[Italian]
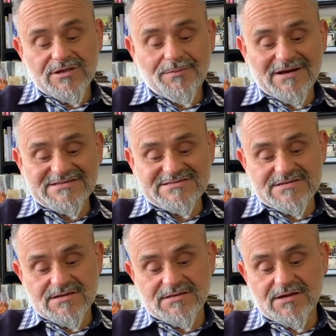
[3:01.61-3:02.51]

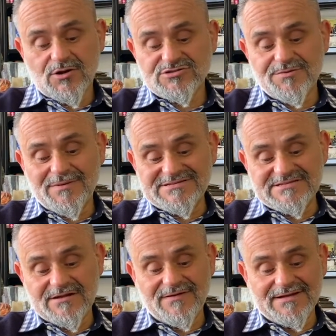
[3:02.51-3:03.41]
passi, dei grossi
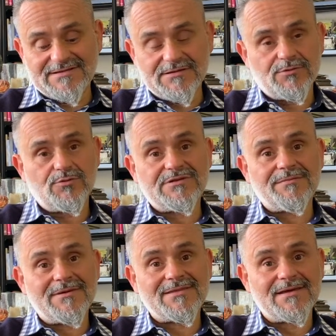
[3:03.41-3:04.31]
passi in avanti negli
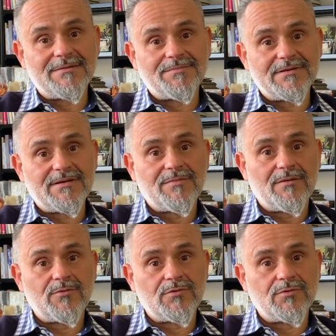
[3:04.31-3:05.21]
ultimi tempi.
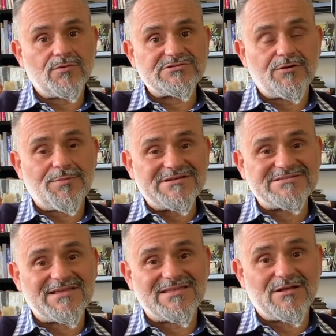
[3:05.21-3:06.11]
Abbiamo, siamo
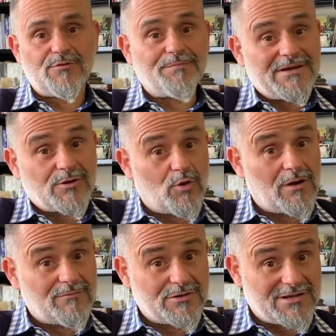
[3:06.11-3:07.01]
passati da un piccolo
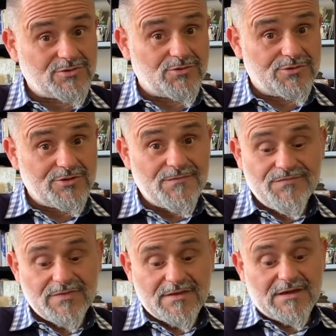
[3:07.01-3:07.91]
laboratorio
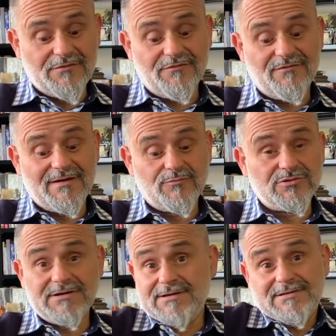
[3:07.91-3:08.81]
che avevamo
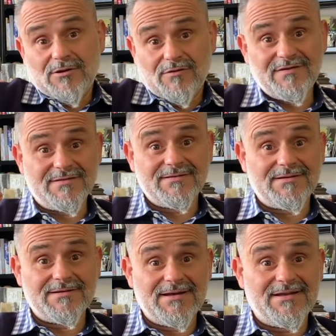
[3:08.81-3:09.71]
da, da una
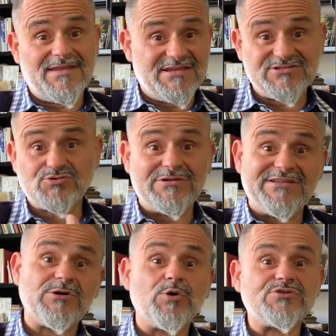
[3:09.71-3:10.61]
vita annesso al
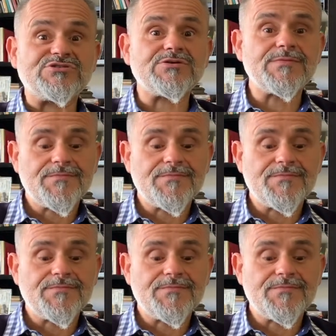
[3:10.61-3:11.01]
negozio,